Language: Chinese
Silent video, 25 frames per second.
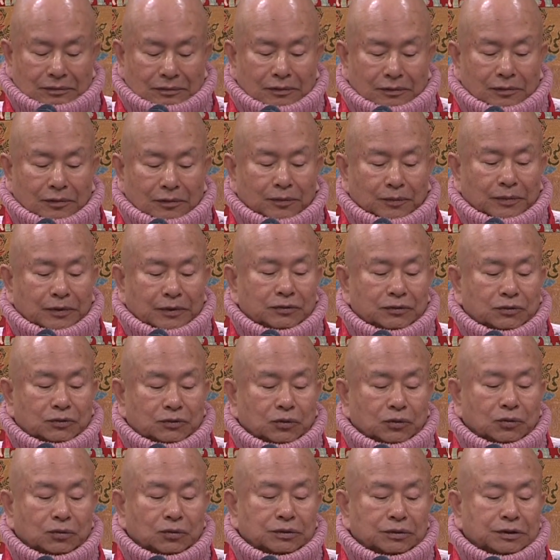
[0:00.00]
我们
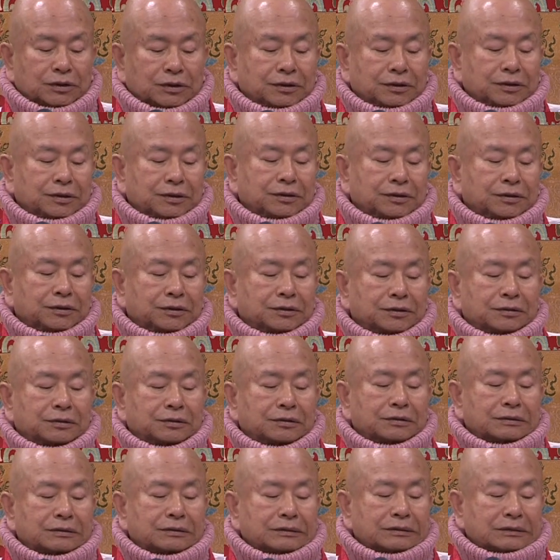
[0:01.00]
做这
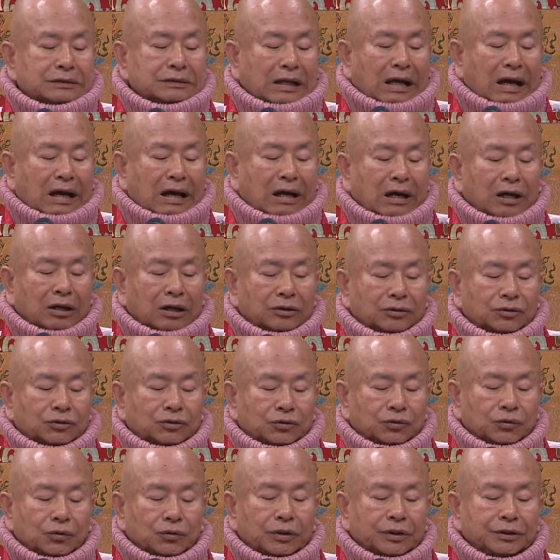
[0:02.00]
个大
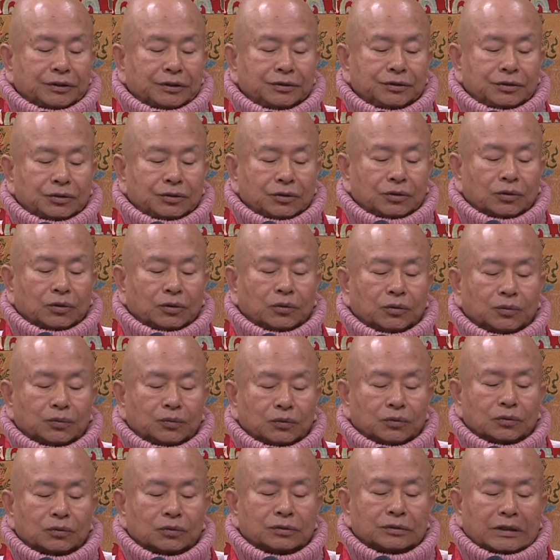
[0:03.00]
随求
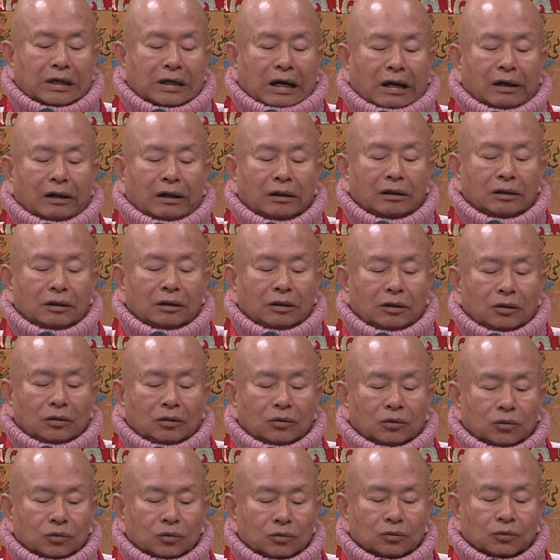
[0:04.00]
菩萨
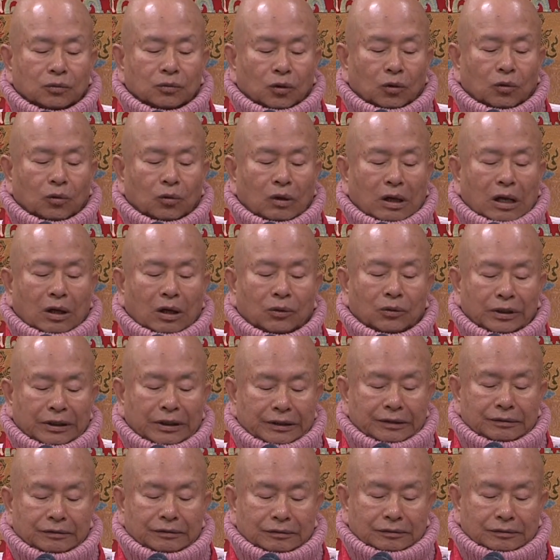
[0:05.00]
护摩法会。